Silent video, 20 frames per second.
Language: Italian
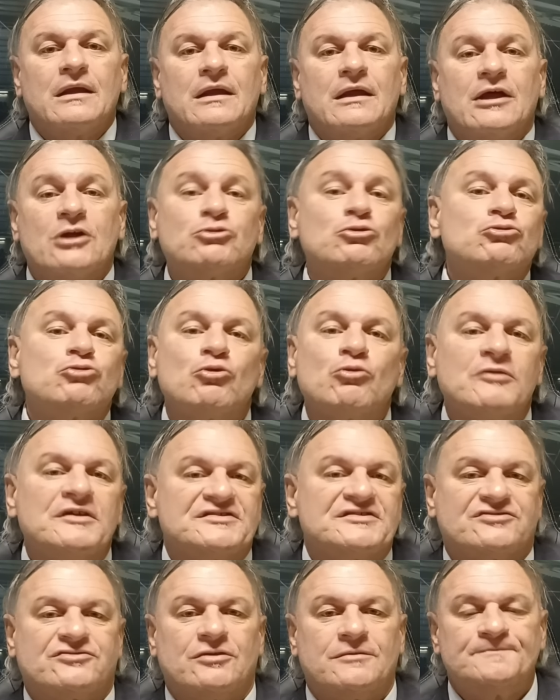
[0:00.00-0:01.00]
e tutto
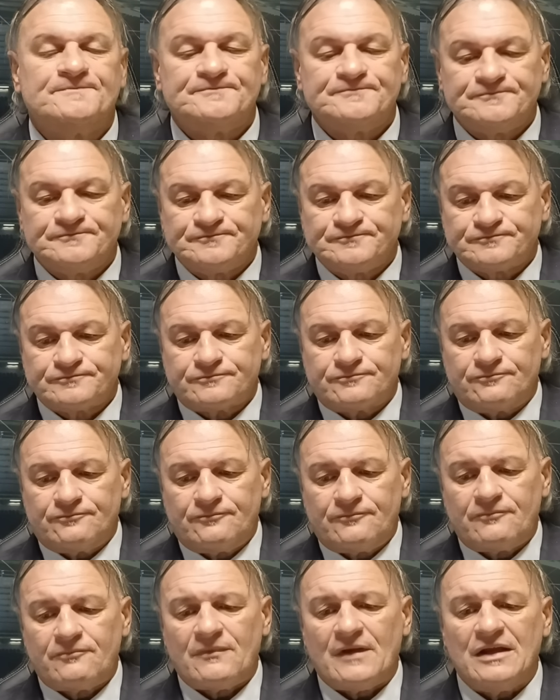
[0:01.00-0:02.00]
questo
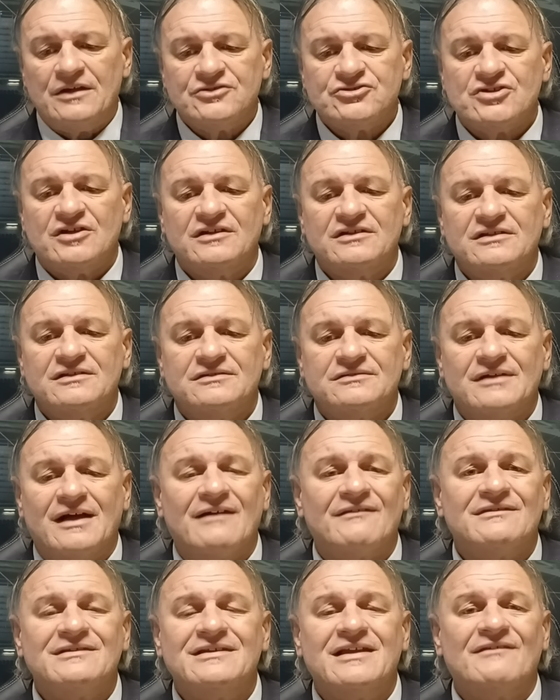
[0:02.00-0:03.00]
cioè, eh,
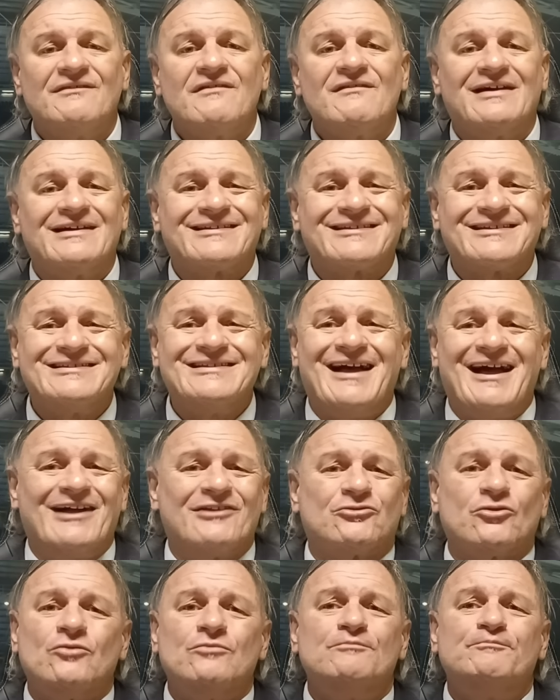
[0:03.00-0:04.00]
ah, gli aveva
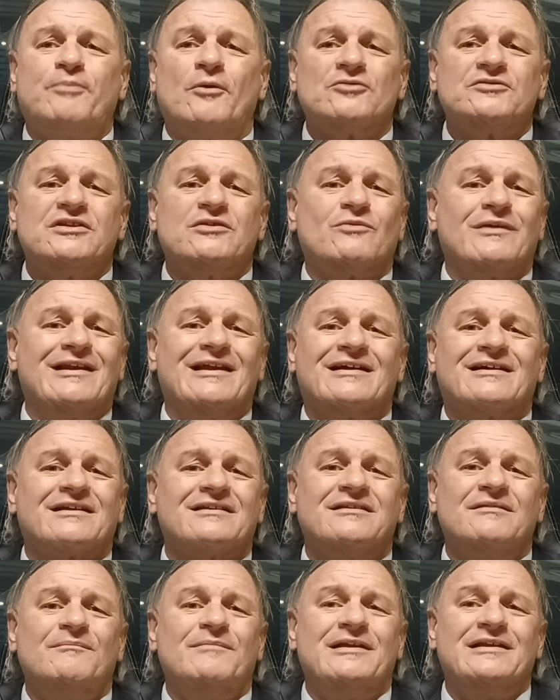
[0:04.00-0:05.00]
ridato un po' di quella
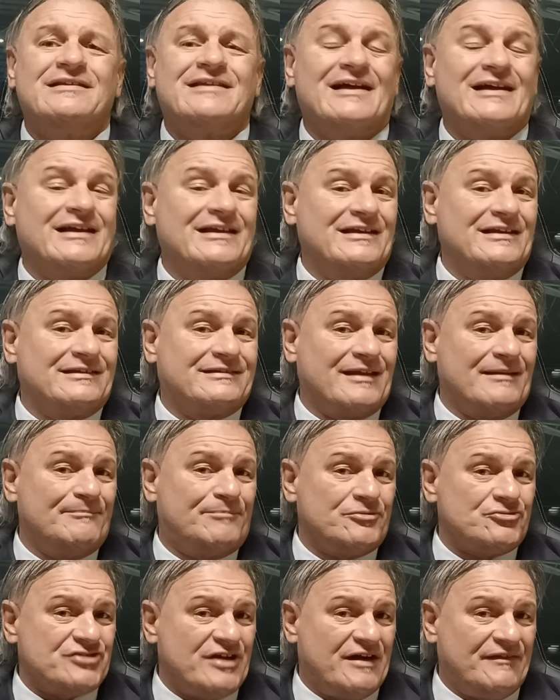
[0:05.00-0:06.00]
credibilità che nel
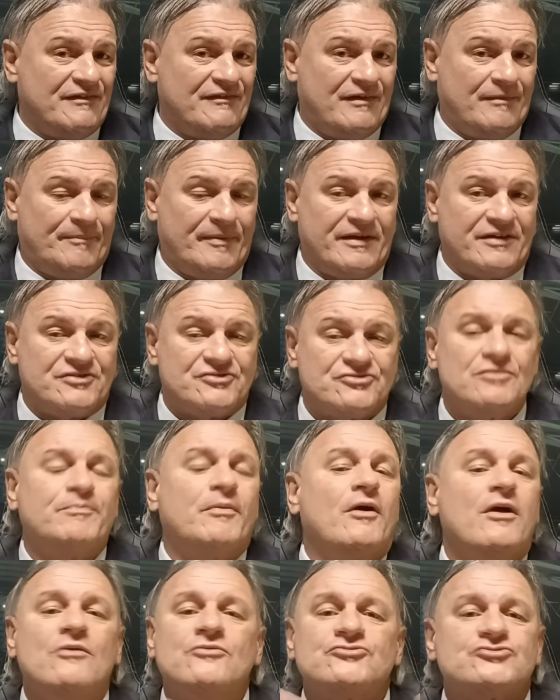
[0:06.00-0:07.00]
tempo già aveva perso,
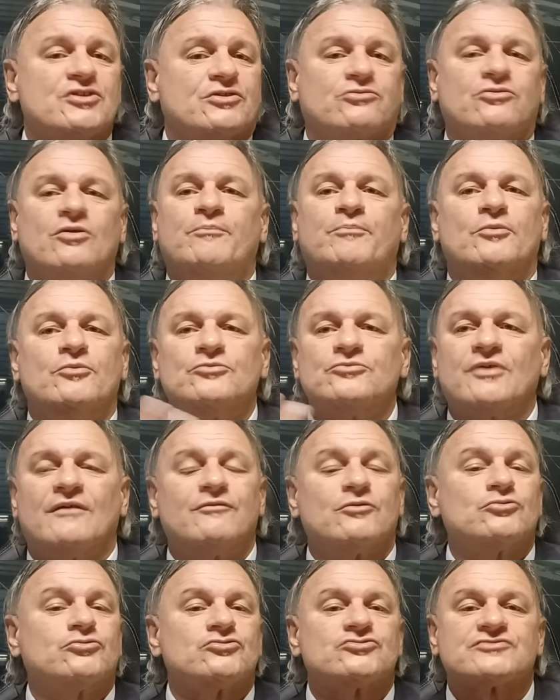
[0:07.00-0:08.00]
poi a un certo punto ha
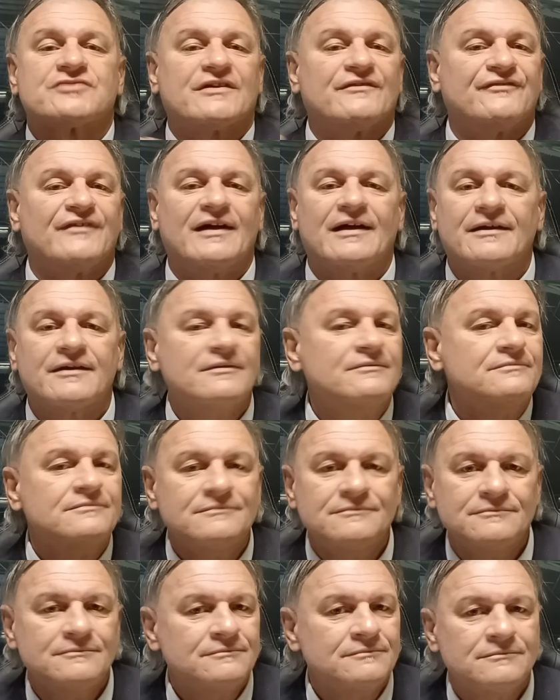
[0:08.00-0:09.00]
voluto strafare
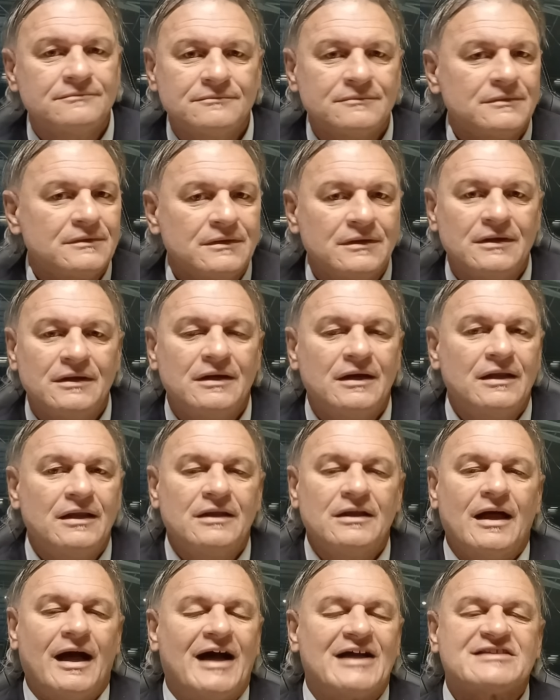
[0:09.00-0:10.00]

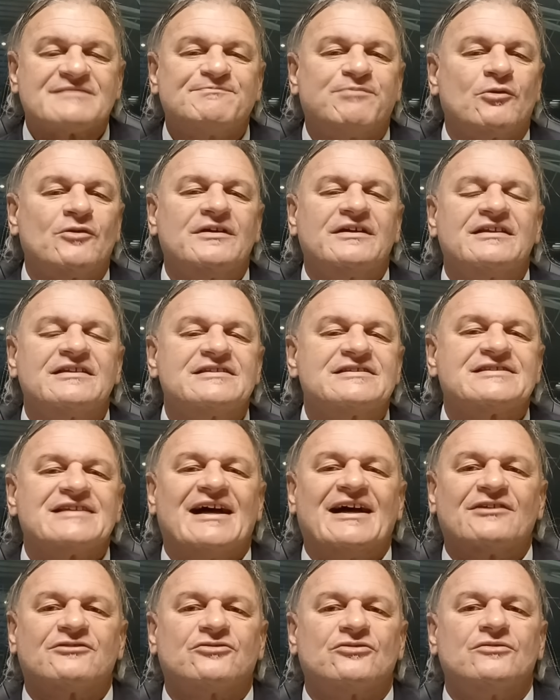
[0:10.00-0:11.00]
ha
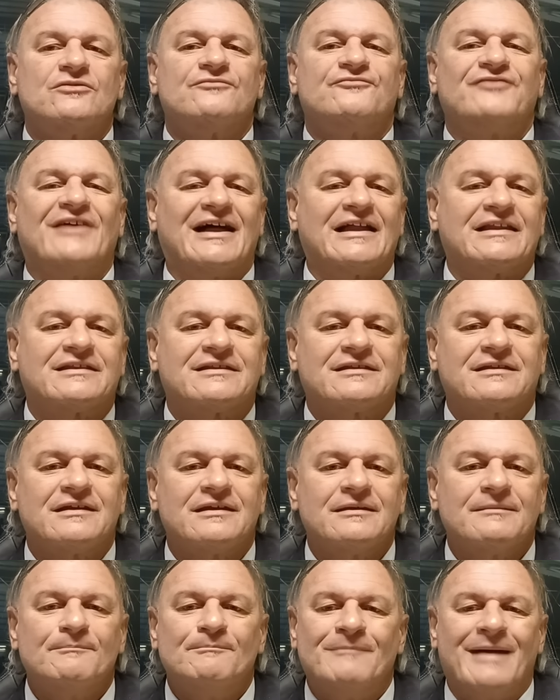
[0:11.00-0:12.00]
spolarizzato
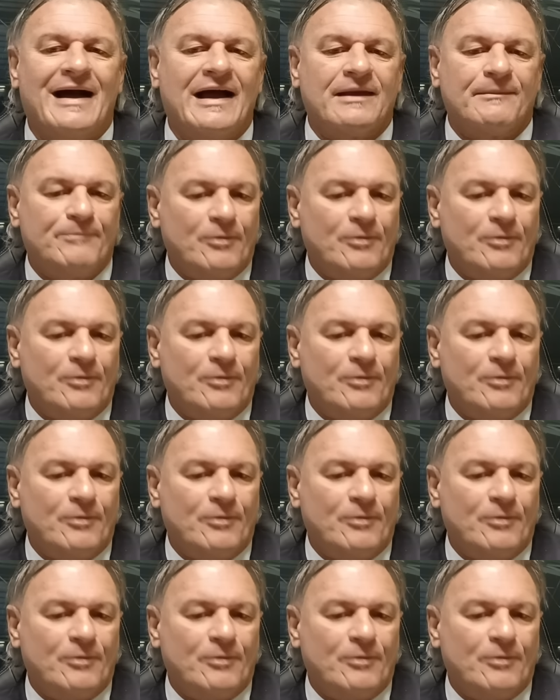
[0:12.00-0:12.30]
fatti mai